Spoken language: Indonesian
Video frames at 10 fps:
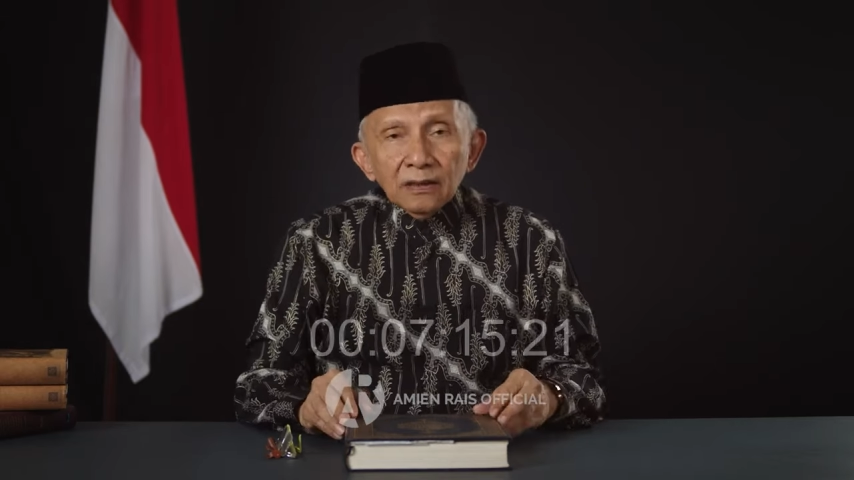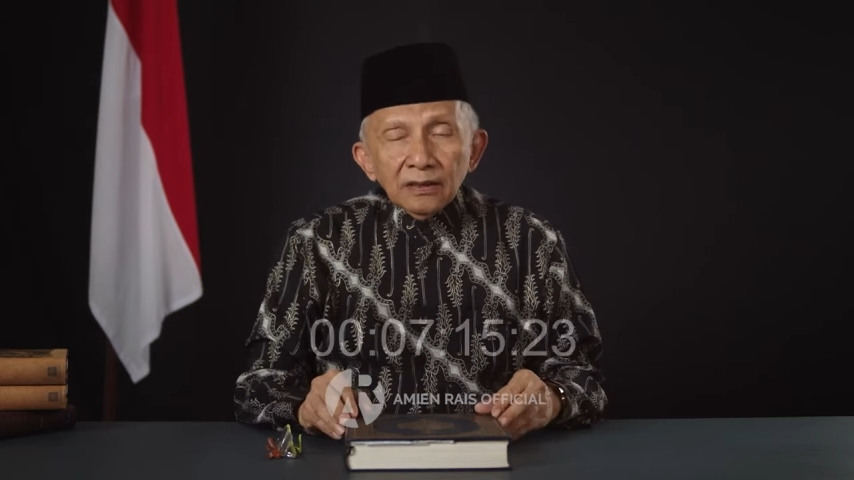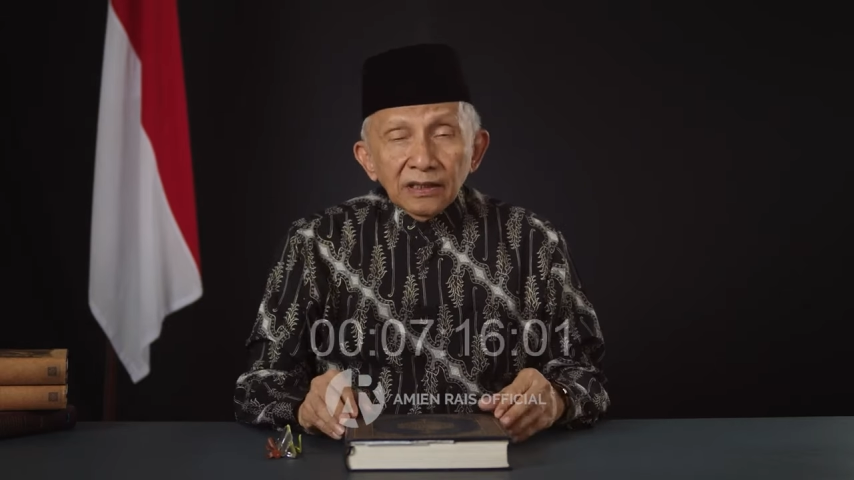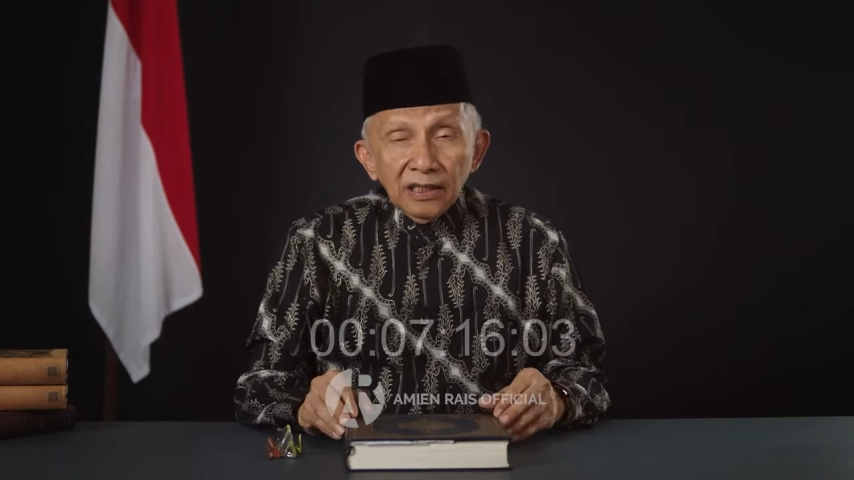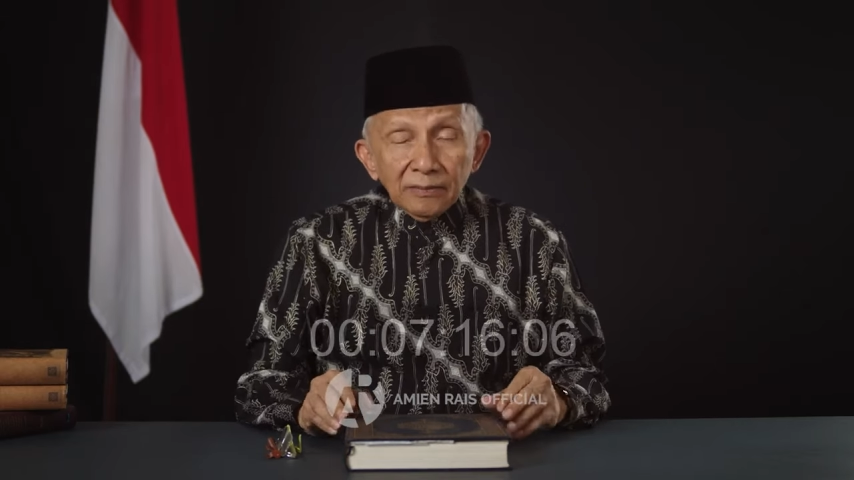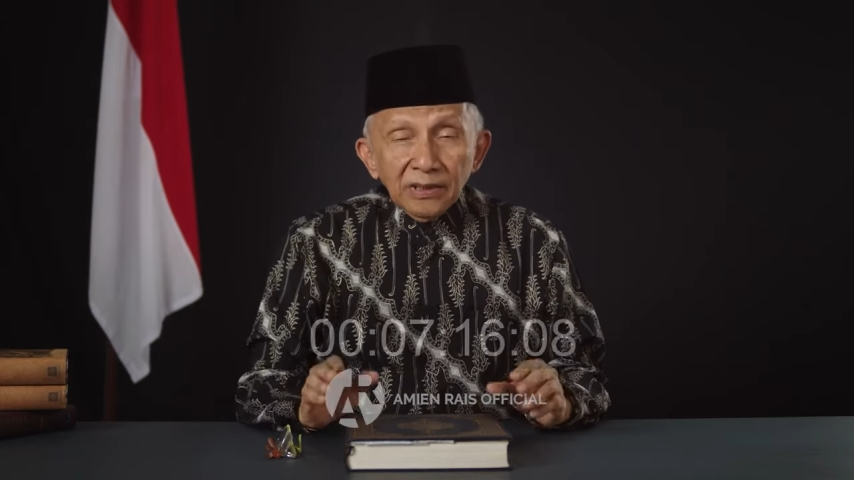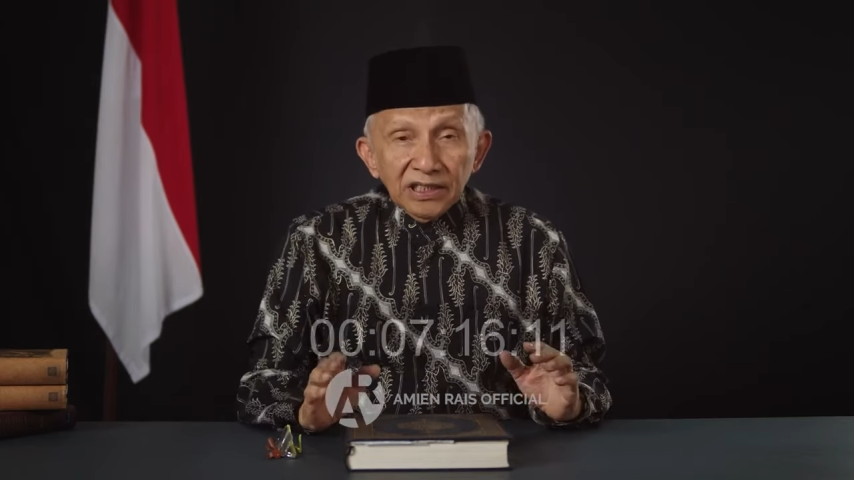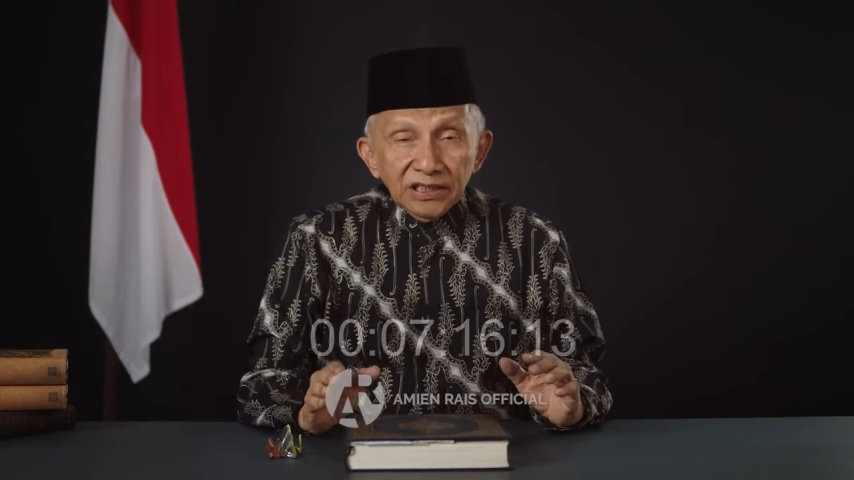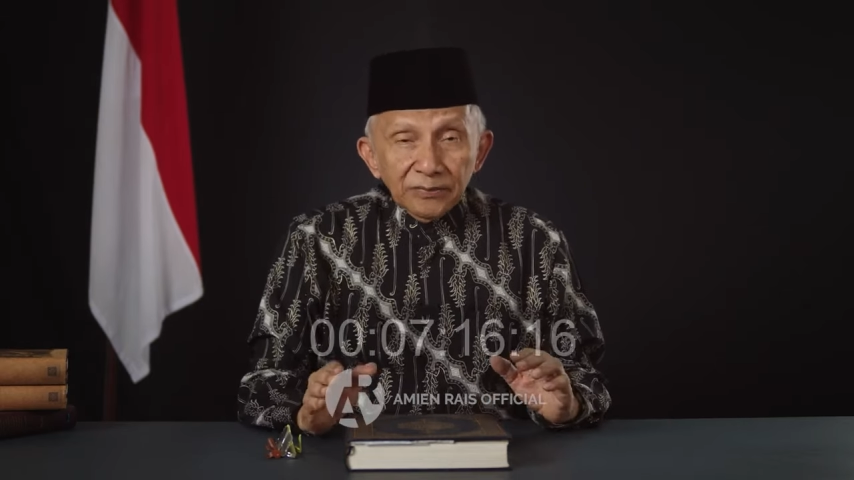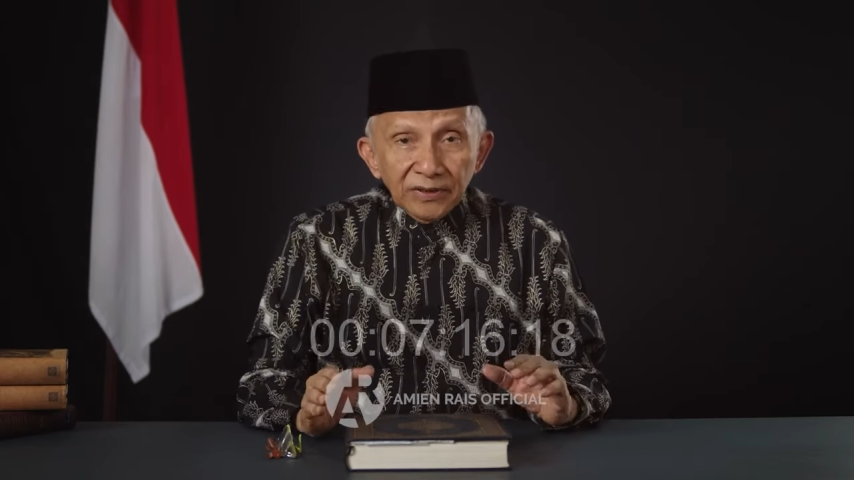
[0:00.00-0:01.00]
Dan dalam
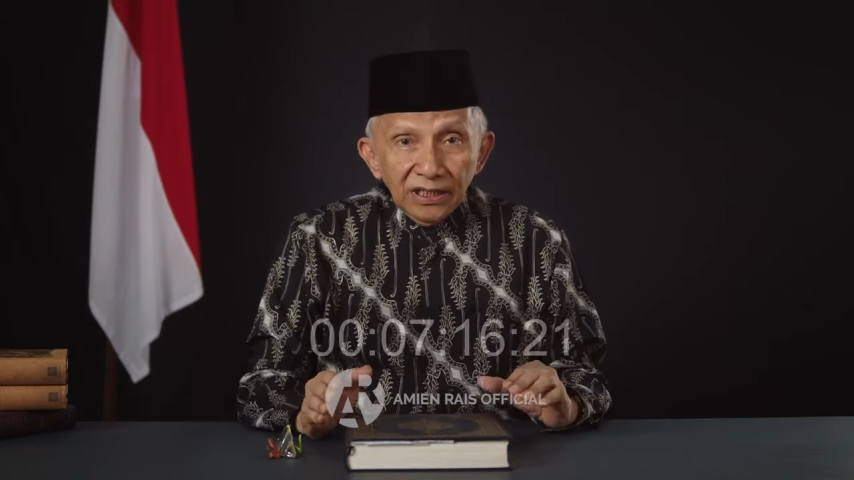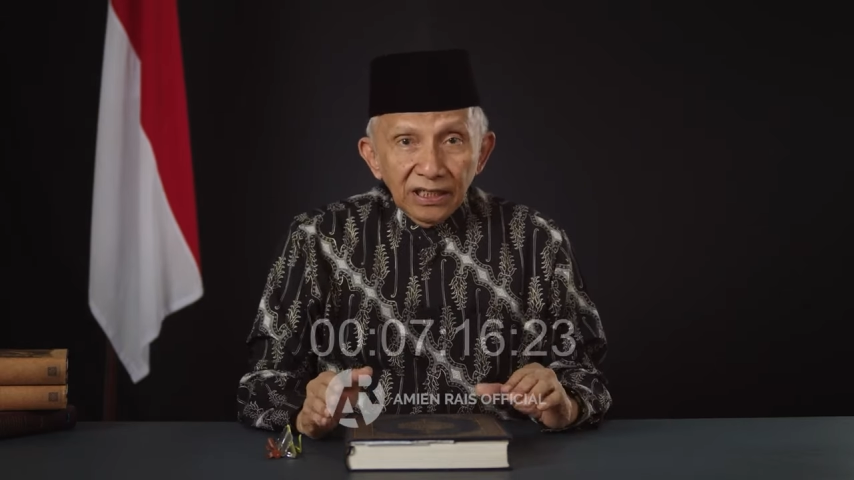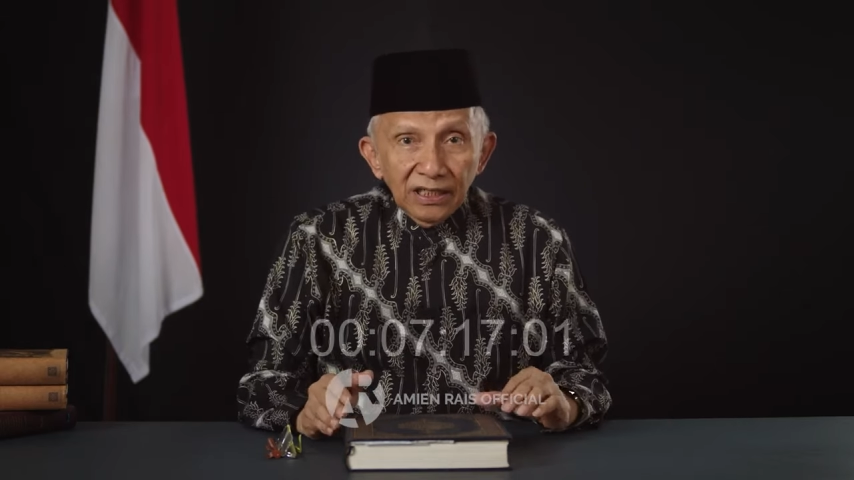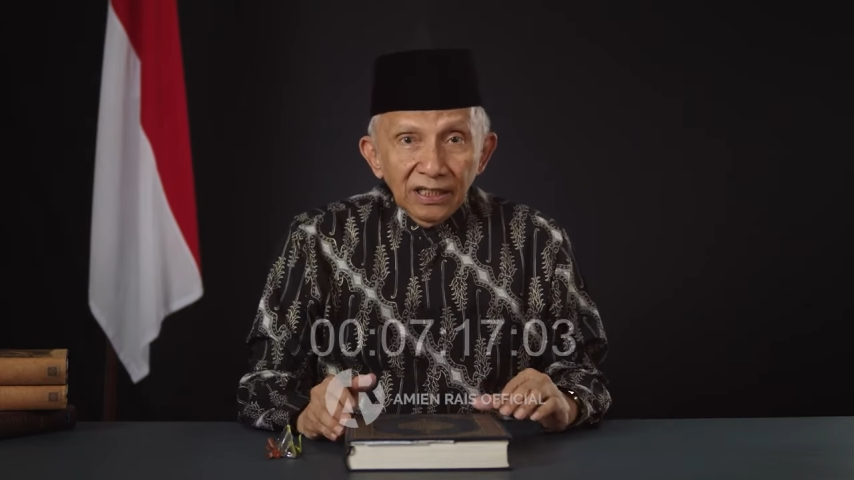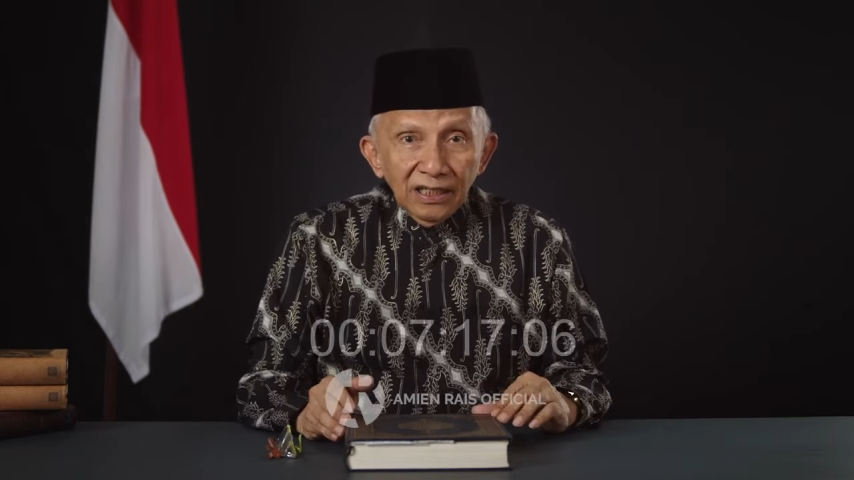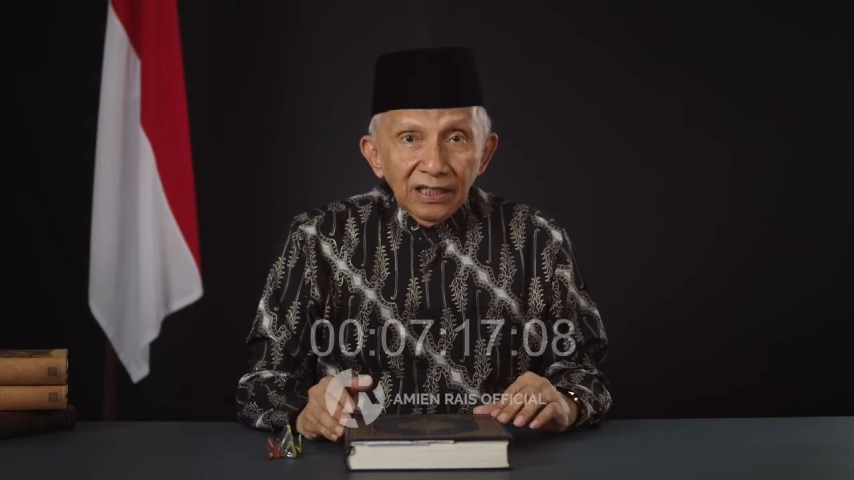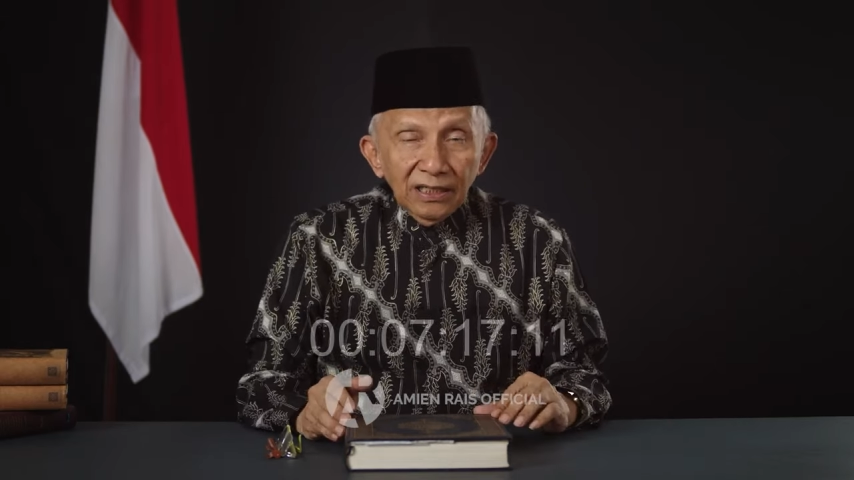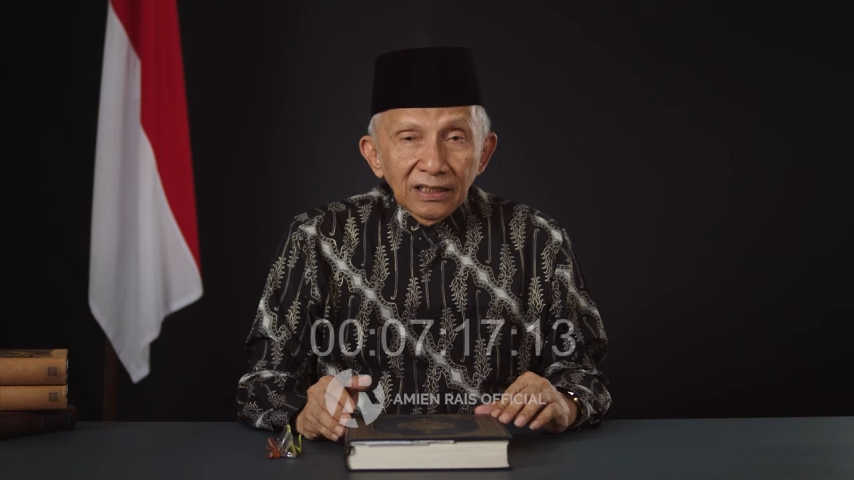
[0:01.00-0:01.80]
keadaan seperti ini,